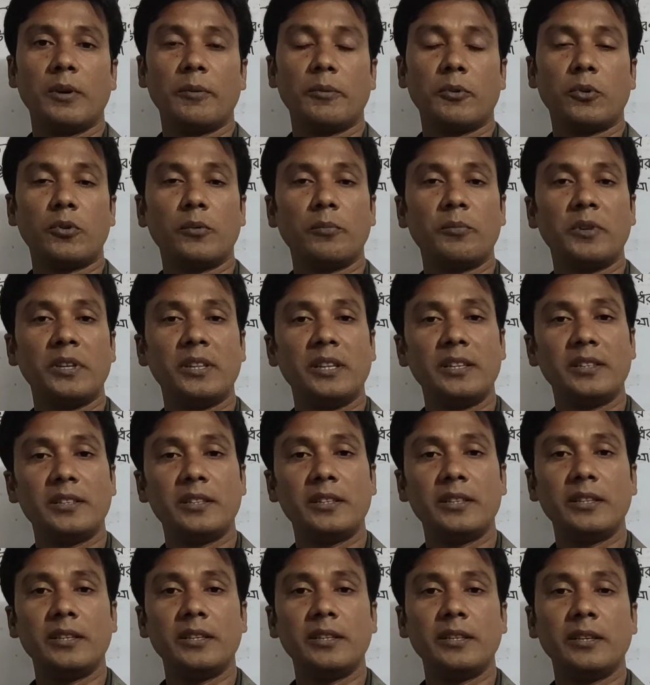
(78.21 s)
কোনো
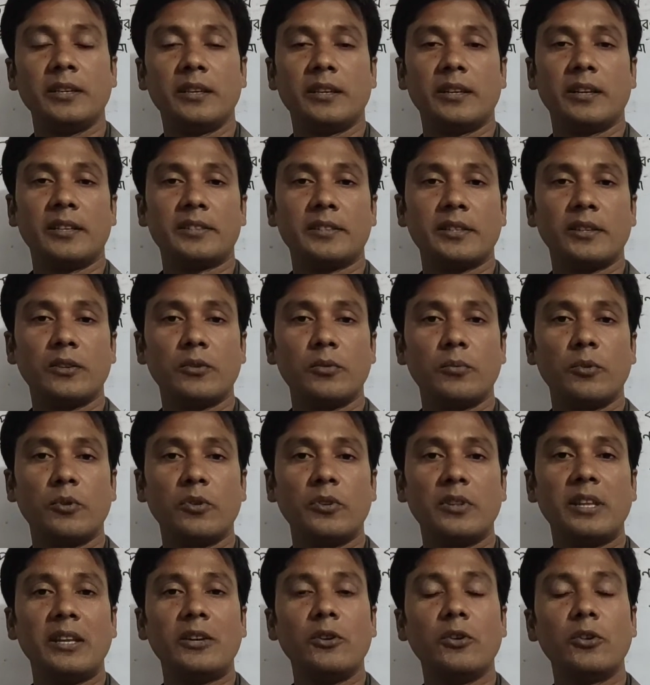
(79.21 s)
বিদেশি রাষ্ট্রের উপর
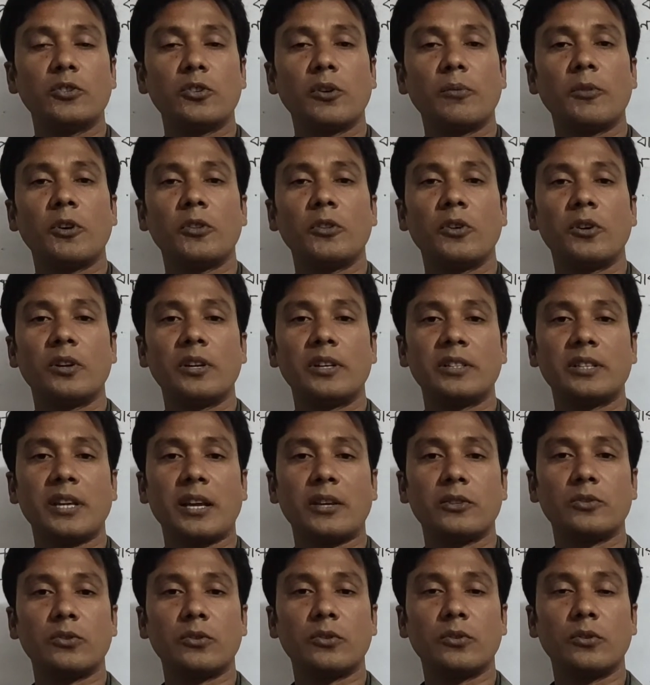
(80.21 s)
দীর্ঘ সময় ধরে
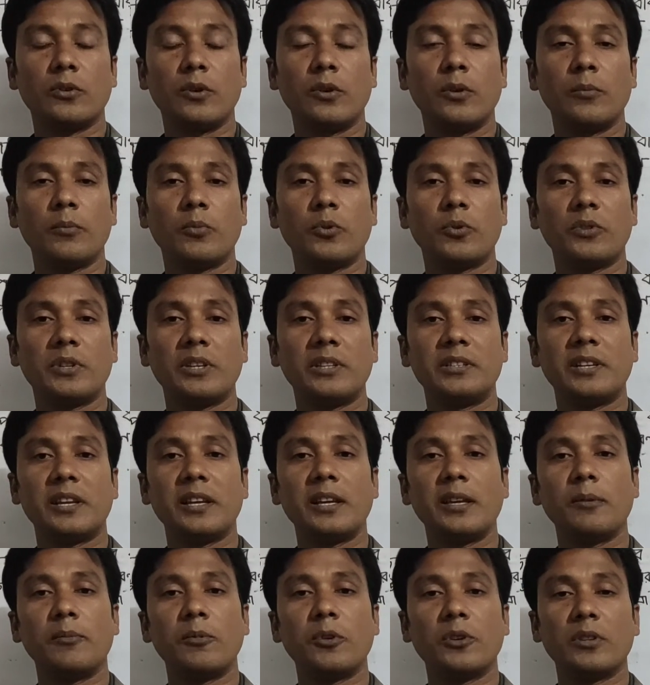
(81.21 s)
শাসন প্রতিষ্ঠা
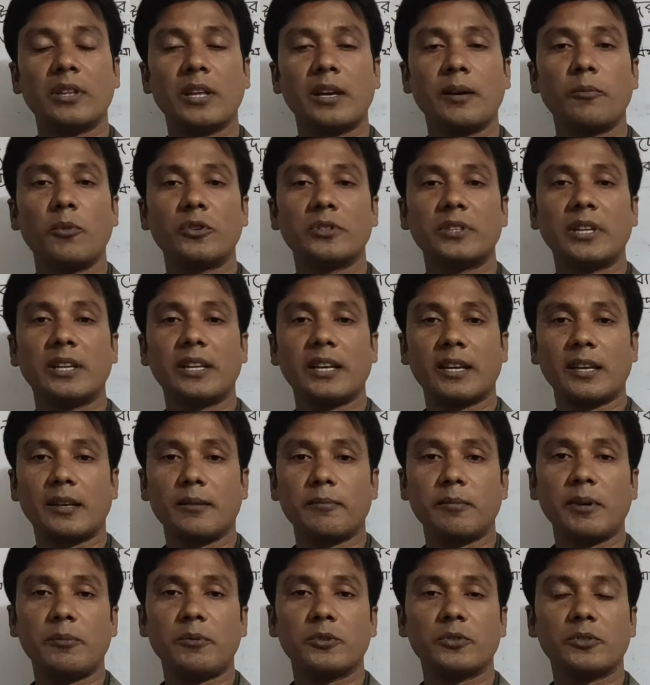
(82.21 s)
এবং তা বজায় রাখার
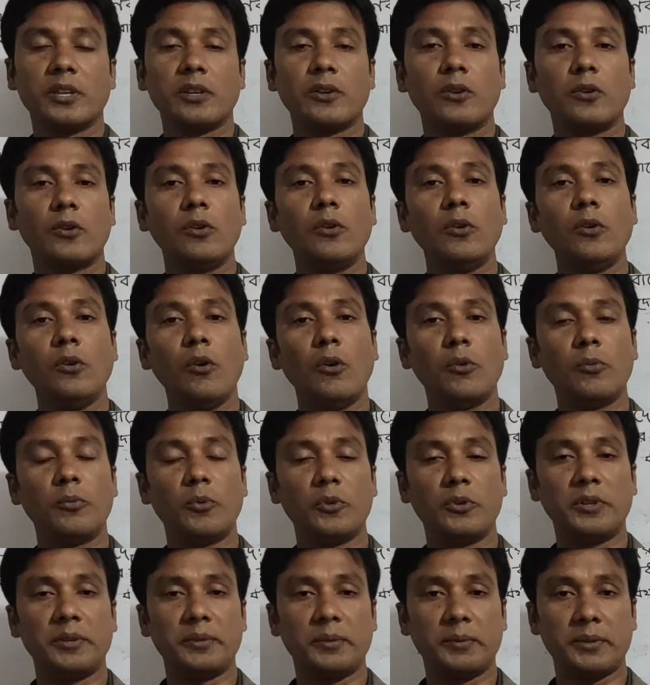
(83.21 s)
ব্যবস্থাই হলো
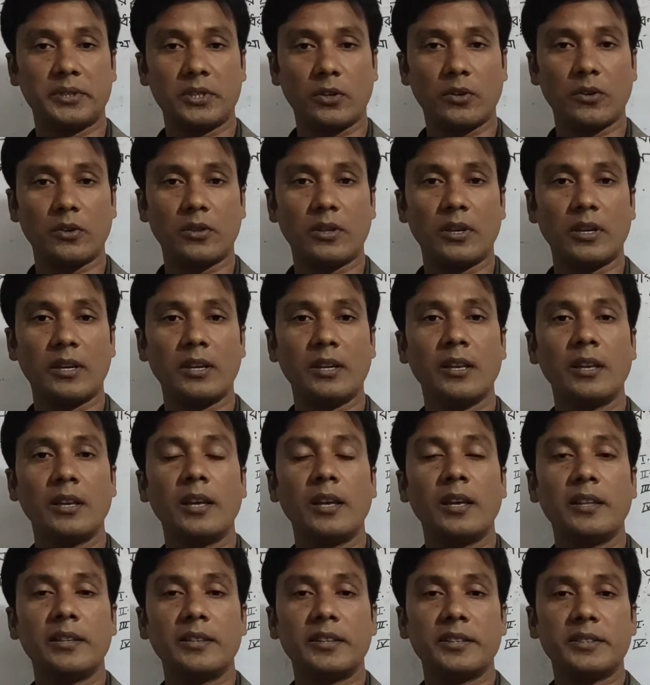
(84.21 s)
ঔপনিবেশিকতা
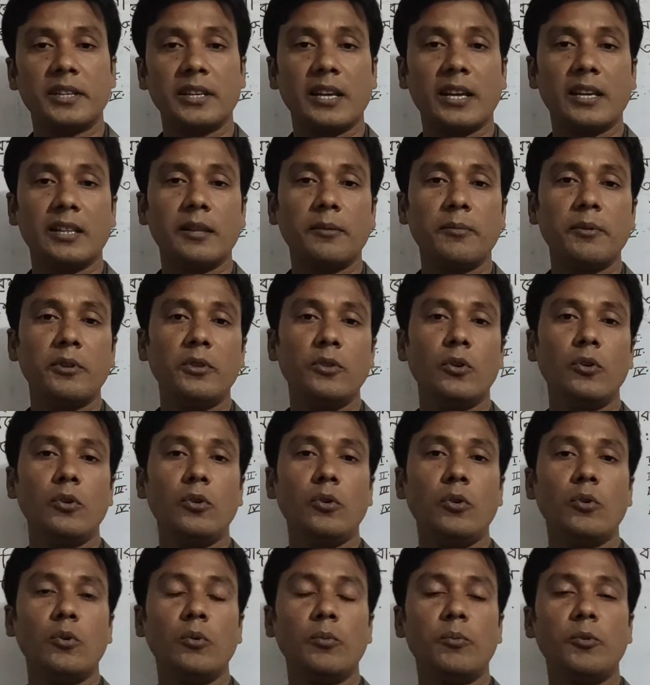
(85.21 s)
তো শিক্ষার্থীবৃন্দ
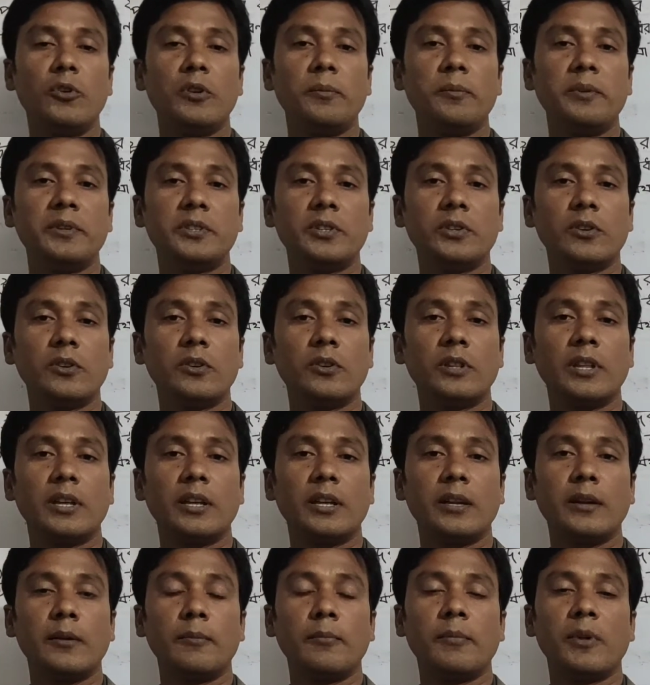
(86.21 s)
উপনিবেশিকতা
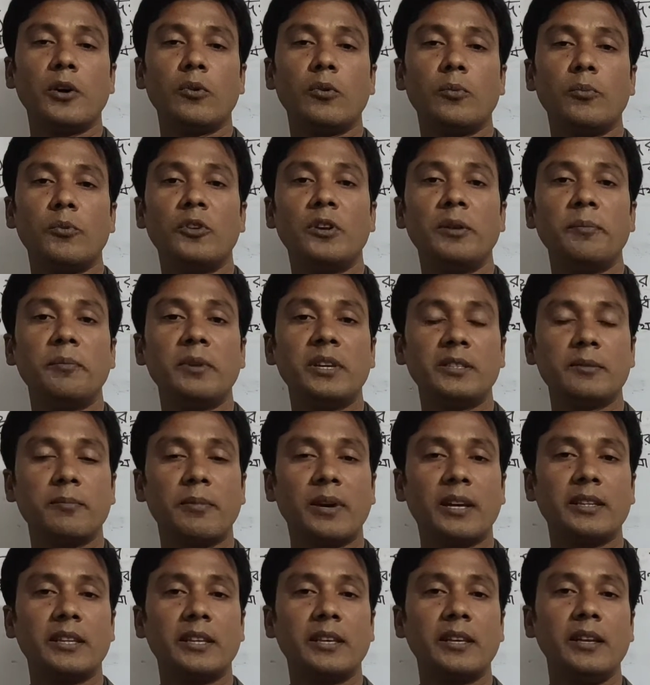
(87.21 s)
বা
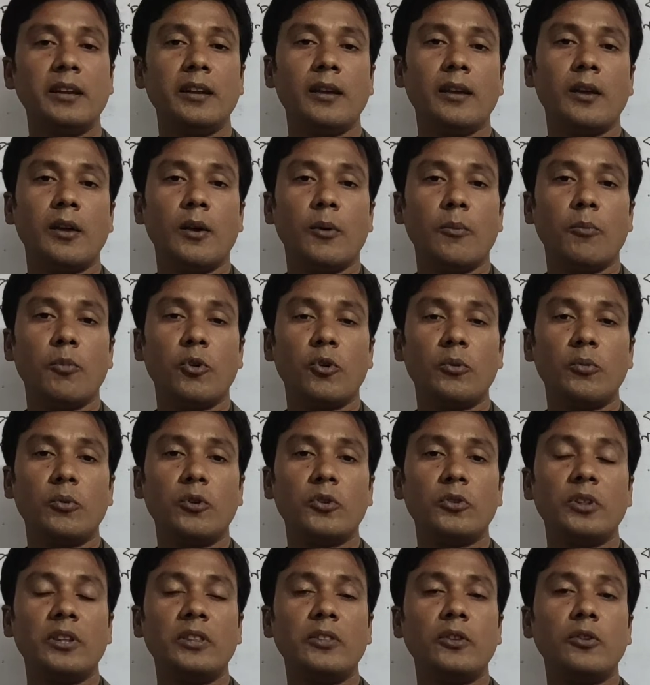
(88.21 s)
উপনিবেশবাদের
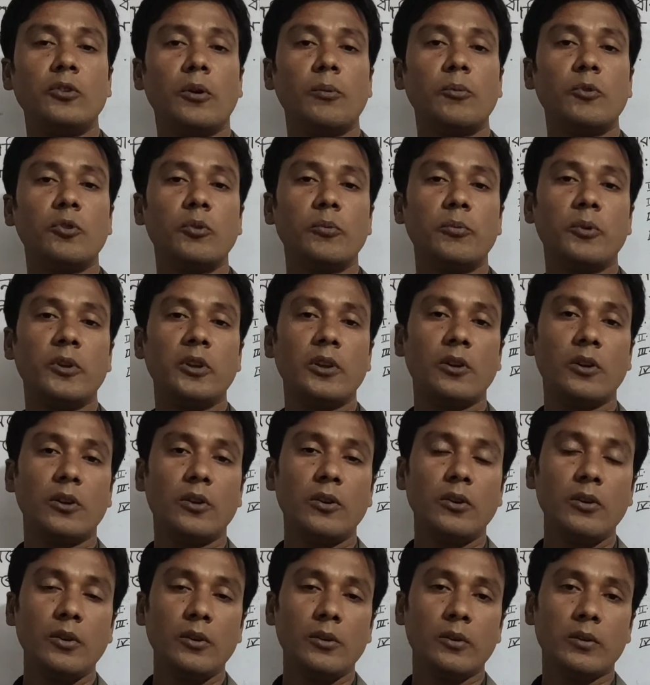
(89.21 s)
পরিবর্তিত নবরূপেই হলো
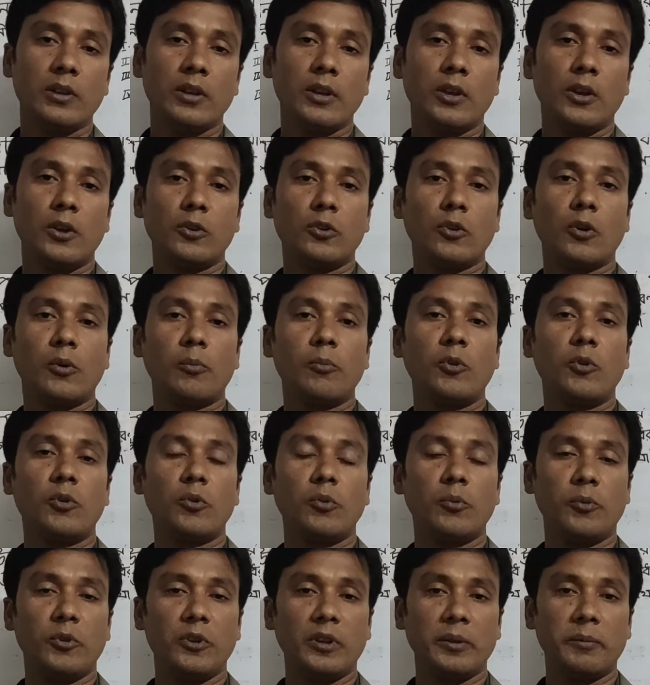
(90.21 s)
নব্য
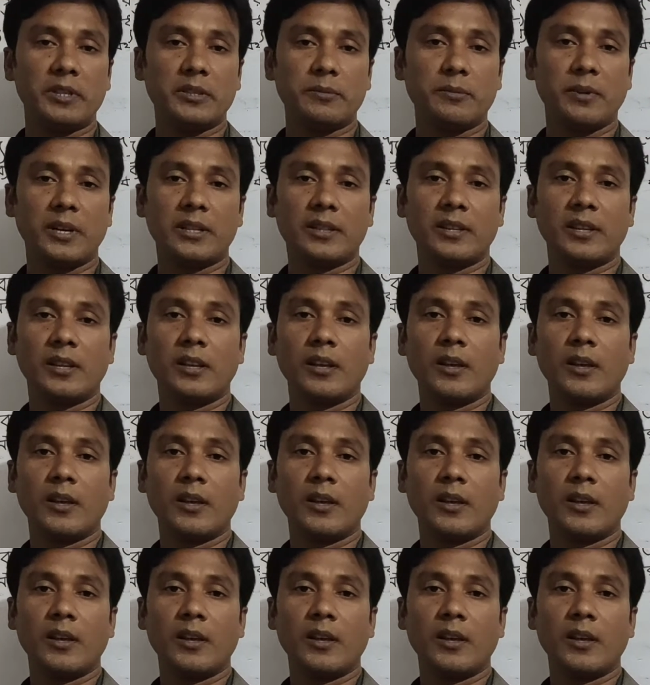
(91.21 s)
উপনিবেশবাদ